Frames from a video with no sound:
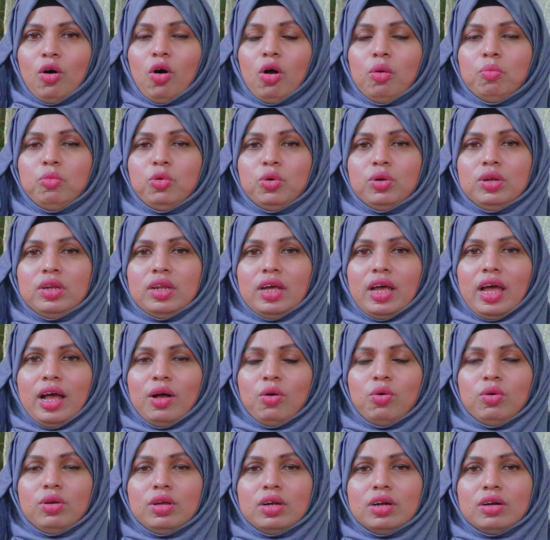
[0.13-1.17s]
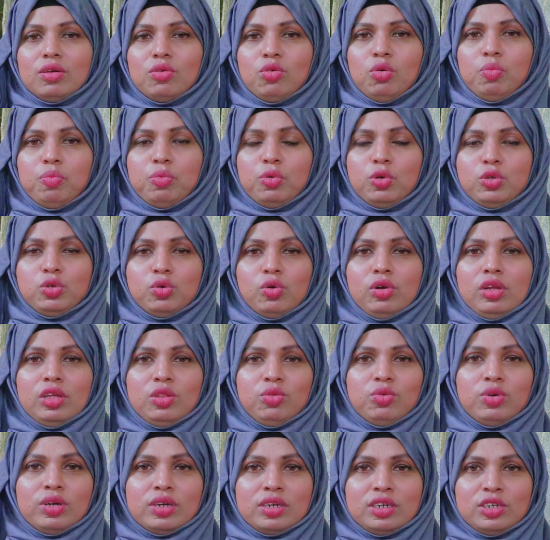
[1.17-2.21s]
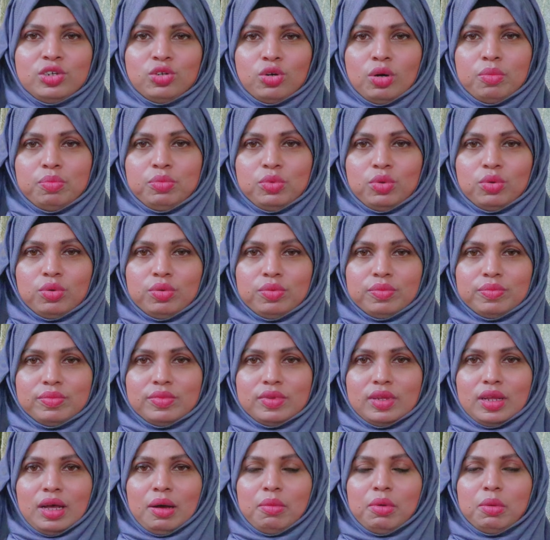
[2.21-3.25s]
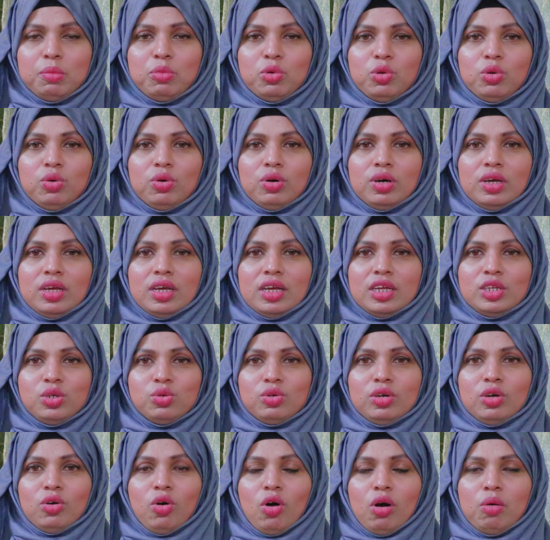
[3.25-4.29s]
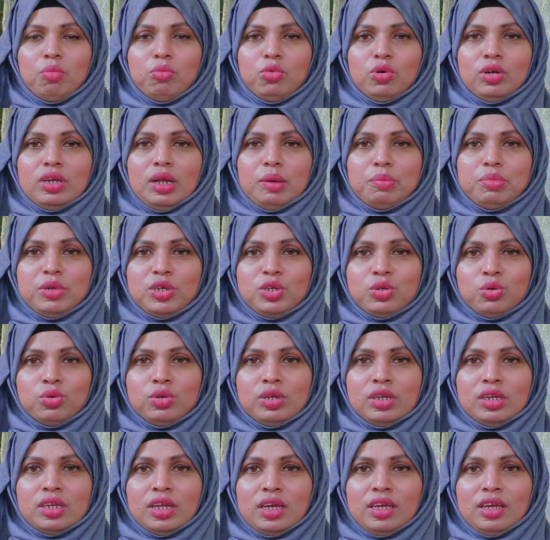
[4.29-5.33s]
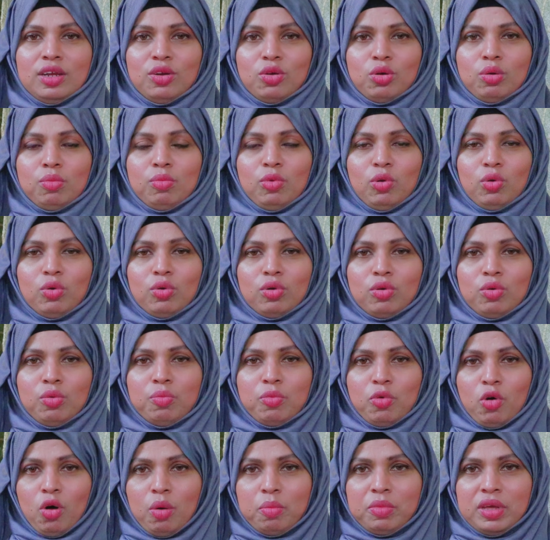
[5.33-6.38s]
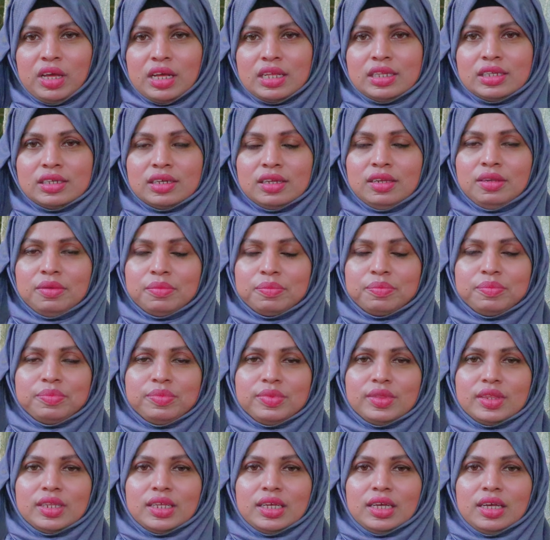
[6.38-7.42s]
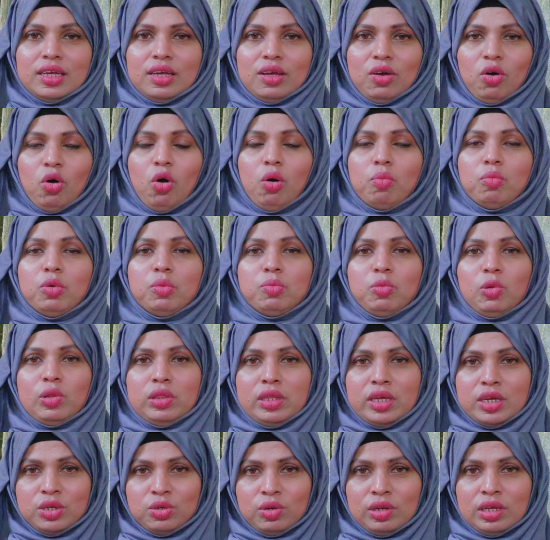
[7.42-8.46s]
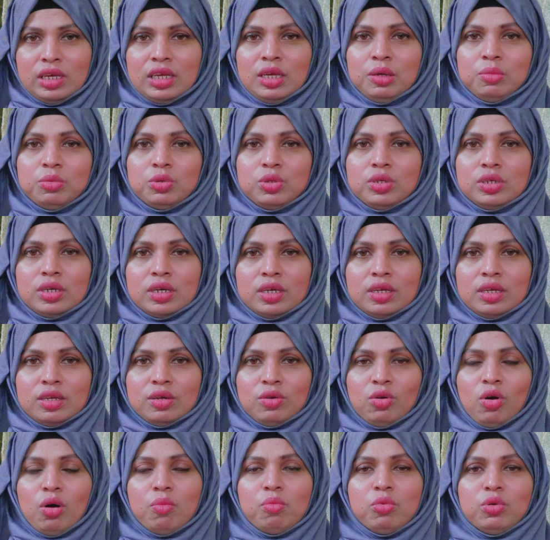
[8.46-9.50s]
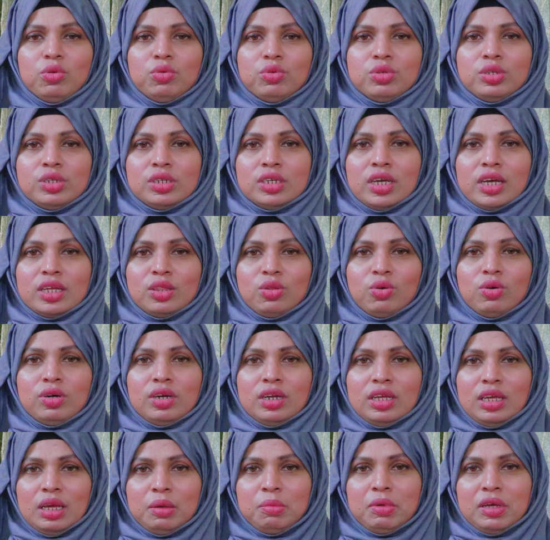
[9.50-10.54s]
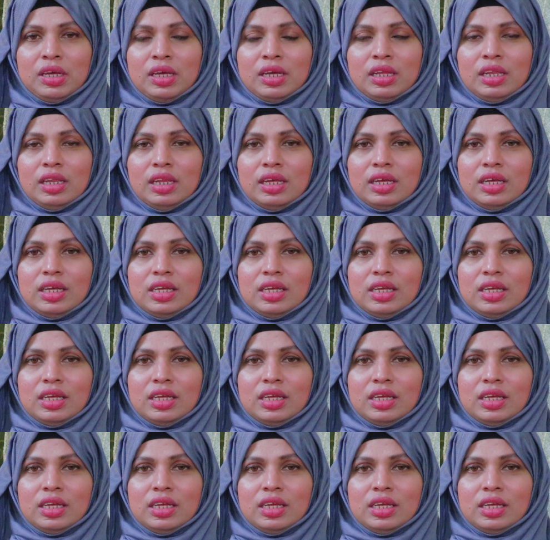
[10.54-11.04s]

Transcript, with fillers: হরমোন এখনকার খুব প্রচলিত একটি শব্দ আমার মনে হয় এই যুগে হরমোন নামটি শোনেন নাই এরকম লোক খুব কমই আছেন হরমোন বলতে আসলে কী বোঝায় হরমোন হচ্ছে এক ধরনের কেমিক্যাল